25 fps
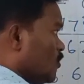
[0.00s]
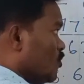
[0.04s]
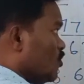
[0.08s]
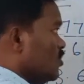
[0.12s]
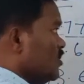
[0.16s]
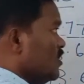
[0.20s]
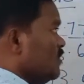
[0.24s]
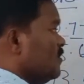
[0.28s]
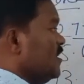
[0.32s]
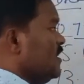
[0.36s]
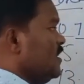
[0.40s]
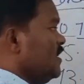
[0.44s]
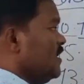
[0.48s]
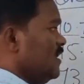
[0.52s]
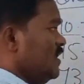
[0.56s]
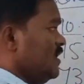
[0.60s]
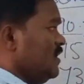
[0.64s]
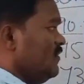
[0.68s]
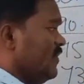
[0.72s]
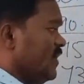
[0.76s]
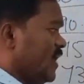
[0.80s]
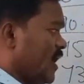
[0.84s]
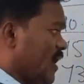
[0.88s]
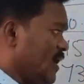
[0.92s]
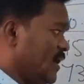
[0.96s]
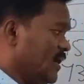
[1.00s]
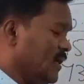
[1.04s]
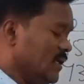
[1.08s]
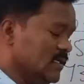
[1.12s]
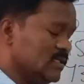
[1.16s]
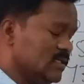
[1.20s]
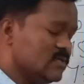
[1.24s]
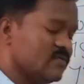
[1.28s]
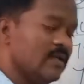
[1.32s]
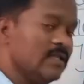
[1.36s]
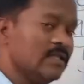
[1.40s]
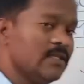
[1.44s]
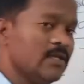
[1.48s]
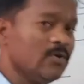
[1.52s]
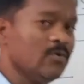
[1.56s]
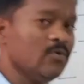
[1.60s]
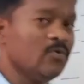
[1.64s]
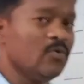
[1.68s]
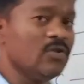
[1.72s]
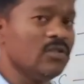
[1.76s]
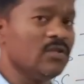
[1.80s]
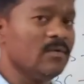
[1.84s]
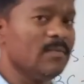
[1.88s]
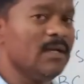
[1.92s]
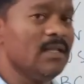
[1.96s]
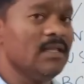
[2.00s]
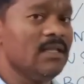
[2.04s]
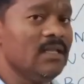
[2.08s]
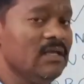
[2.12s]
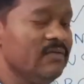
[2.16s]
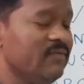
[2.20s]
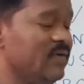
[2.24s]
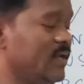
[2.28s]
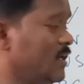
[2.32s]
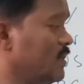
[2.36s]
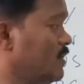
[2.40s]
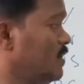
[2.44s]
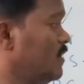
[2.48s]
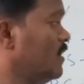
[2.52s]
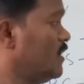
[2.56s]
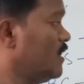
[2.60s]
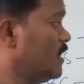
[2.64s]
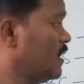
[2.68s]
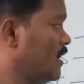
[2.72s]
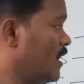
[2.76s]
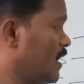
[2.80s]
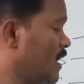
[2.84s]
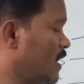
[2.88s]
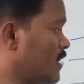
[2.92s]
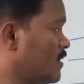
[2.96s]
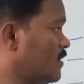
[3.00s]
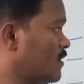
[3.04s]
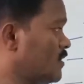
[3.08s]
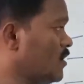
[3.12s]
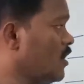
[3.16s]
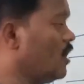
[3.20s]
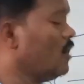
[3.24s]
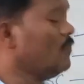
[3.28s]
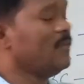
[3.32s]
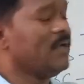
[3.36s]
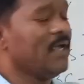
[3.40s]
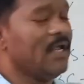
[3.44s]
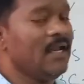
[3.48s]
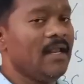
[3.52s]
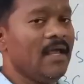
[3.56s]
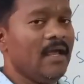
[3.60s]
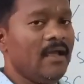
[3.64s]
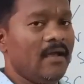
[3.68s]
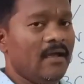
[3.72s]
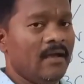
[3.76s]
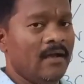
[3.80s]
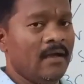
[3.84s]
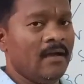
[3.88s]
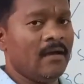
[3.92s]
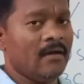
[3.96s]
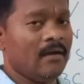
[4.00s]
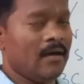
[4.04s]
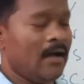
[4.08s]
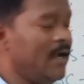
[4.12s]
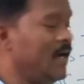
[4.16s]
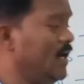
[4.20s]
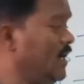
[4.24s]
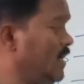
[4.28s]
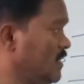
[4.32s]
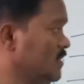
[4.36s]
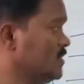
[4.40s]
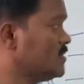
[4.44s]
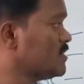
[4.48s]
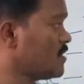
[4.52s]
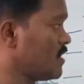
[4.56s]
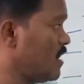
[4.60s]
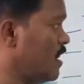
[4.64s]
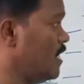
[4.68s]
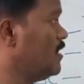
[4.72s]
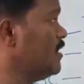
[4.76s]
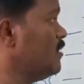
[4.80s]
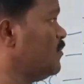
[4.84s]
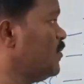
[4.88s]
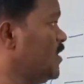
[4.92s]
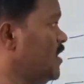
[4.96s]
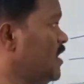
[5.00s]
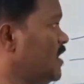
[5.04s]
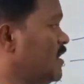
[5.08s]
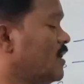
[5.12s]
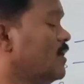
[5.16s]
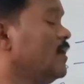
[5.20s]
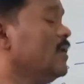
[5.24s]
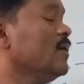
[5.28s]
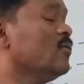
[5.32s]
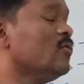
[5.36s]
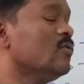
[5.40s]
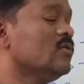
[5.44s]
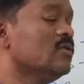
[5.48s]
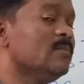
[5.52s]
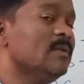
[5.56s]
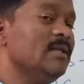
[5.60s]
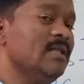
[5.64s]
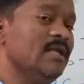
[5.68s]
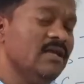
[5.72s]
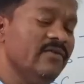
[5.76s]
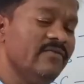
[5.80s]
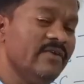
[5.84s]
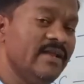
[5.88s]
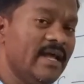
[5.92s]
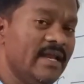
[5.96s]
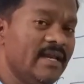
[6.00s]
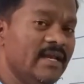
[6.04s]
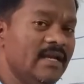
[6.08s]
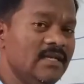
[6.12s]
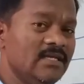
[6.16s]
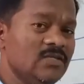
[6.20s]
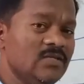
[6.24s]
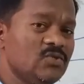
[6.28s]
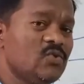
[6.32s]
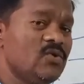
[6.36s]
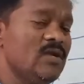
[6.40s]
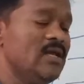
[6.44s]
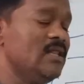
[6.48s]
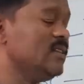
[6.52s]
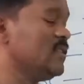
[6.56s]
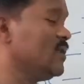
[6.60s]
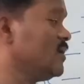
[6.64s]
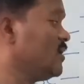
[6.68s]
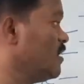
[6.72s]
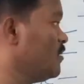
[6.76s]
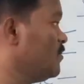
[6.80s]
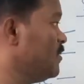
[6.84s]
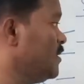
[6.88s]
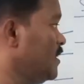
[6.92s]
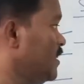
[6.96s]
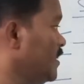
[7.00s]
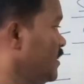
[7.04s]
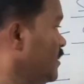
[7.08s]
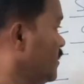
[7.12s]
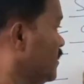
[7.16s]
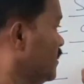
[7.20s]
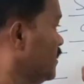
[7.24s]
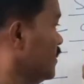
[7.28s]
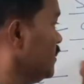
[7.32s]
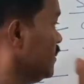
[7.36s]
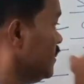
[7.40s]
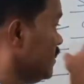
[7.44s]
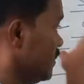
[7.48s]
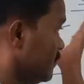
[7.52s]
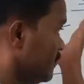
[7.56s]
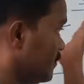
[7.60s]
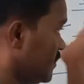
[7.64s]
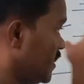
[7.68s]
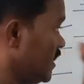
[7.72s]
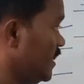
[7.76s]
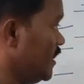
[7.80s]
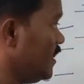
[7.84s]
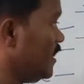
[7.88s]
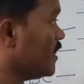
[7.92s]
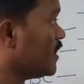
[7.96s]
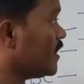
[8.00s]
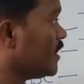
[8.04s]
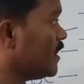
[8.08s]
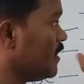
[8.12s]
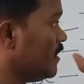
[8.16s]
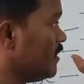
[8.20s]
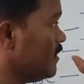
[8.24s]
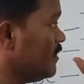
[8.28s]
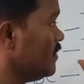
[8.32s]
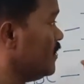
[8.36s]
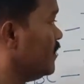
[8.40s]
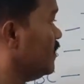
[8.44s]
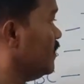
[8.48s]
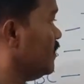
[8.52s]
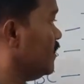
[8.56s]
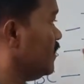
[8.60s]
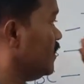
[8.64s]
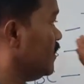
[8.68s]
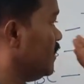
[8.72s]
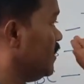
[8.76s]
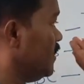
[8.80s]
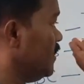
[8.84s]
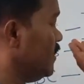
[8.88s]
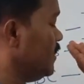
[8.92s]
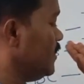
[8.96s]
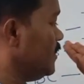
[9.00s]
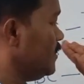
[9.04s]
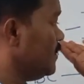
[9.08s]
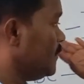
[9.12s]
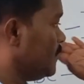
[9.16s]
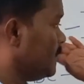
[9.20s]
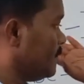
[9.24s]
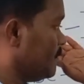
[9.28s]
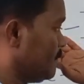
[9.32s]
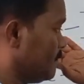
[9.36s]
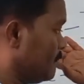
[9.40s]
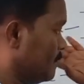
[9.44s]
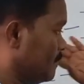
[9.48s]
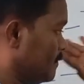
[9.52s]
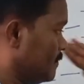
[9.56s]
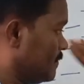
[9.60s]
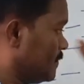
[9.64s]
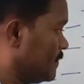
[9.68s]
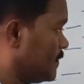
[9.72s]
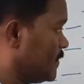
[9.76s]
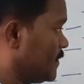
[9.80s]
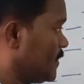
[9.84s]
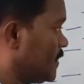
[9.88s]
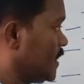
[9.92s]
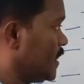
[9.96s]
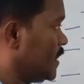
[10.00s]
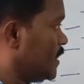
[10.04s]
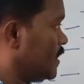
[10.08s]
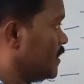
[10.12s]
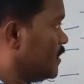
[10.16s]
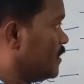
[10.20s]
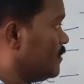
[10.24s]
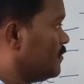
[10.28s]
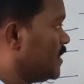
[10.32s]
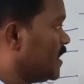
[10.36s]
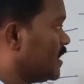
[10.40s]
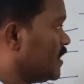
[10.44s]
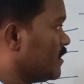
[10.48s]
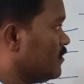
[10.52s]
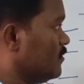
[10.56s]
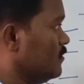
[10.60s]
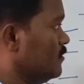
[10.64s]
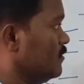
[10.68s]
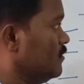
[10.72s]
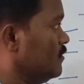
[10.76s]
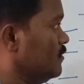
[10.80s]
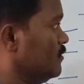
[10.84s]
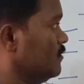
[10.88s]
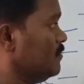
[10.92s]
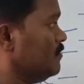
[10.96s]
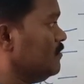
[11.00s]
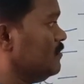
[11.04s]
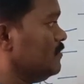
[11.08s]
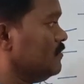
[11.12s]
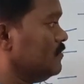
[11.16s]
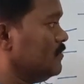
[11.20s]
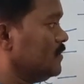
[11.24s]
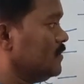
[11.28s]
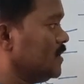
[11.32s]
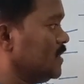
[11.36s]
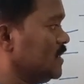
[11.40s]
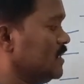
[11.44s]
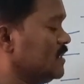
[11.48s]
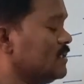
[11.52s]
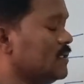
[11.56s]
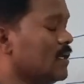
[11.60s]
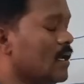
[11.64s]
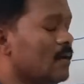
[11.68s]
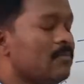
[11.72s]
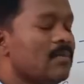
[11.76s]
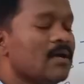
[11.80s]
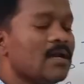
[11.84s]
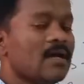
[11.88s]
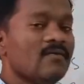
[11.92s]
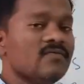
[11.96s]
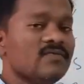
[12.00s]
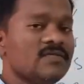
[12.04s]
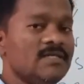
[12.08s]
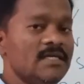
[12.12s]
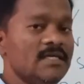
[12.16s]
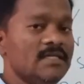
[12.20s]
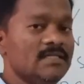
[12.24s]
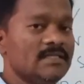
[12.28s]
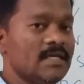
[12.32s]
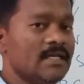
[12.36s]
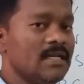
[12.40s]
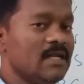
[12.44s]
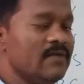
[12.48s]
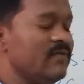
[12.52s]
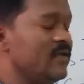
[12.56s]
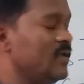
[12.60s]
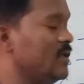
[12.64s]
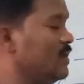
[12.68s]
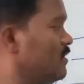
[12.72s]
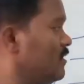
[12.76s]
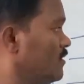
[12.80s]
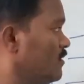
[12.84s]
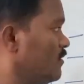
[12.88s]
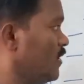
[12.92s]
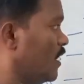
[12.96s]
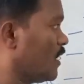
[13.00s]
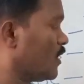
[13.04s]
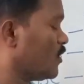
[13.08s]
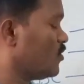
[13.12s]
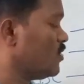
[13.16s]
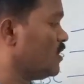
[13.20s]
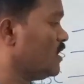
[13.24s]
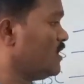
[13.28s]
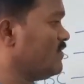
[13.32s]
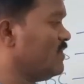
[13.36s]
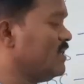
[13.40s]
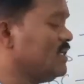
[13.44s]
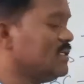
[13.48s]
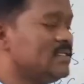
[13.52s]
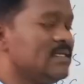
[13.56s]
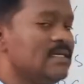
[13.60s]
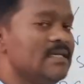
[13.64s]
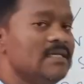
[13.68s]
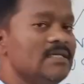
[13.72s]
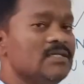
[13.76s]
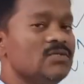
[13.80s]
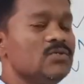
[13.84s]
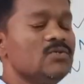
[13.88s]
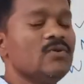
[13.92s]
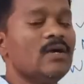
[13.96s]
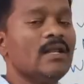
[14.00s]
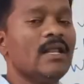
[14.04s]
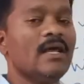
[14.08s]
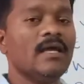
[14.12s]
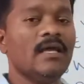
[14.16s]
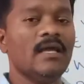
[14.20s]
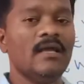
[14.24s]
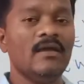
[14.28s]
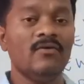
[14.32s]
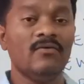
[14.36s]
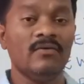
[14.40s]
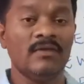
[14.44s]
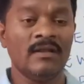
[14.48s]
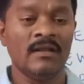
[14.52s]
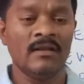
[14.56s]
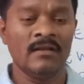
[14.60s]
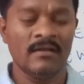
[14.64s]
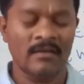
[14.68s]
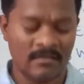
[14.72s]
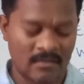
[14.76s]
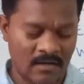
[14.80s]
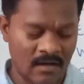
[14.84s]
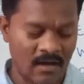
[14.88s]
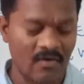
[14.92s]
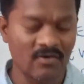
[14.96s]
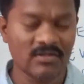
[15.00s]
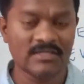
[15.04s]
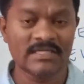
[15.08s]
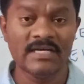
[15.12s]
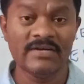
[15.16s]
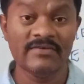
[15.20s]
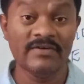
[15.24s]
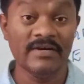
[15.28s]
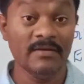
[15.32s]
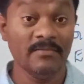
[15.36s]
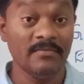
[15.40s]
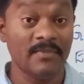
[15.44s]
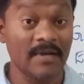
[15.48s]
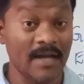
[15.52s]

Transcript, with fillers: కొంతమంది ఈవెన్ ఐఐటీస్కి వెళ్తారు కొంతమంది ఈవెన్ లైక్ టాప్ టెన్ ఐఐటీస్ రానప్పుడు ఏంటంటే కొంతమంది ఈవెన్ ఎన్ఐటీస్ కూడా వెళ్తారు కాబట్టి మళ్ళీ అక్కడ ఈ మనకు ఈ నంబర్ ఆఫ్ సీట్స్ అనేవి అక్కడ ఉన్నటువంటి సీట్స్ అలాగే కావాల్సినటువంటి